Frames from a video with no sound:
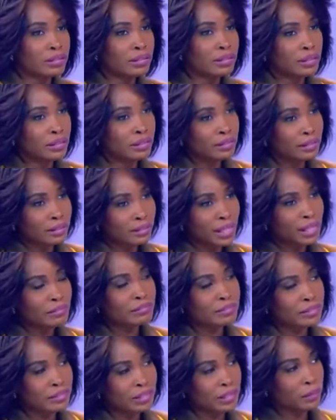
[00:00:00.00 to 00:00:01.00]
deve ser
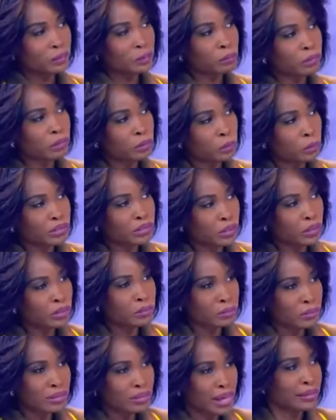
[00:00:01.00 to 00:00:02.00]
uma atuação
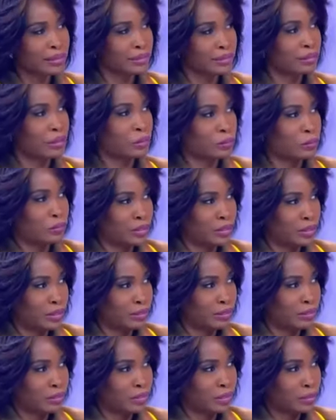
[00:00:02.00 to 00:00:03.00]
imediata da autoridade do Estado.